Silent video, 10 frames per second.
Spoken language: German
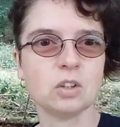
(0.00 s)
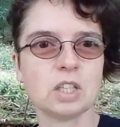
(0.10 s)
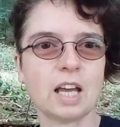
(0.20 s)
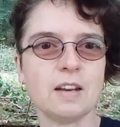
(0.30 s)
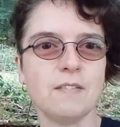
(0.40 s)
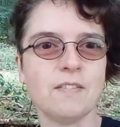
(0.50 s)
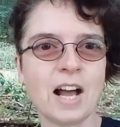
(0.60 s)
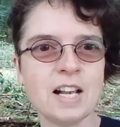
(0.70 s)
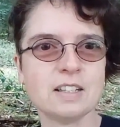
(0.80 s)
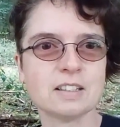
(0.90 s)
durch einen
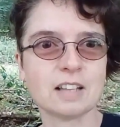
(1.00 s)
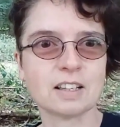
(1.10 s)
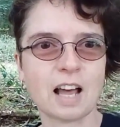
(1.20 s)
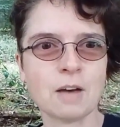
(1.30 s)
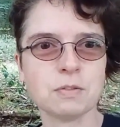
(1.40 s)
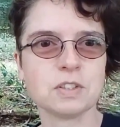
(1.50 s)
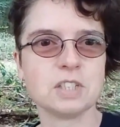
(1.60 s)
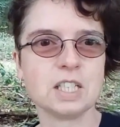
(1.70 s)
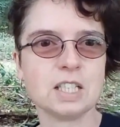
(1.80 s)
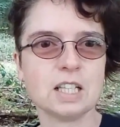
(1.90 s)
Wald, da traf es
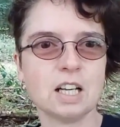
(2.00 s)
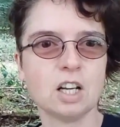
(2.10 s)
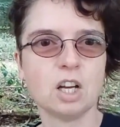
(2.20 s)
sich,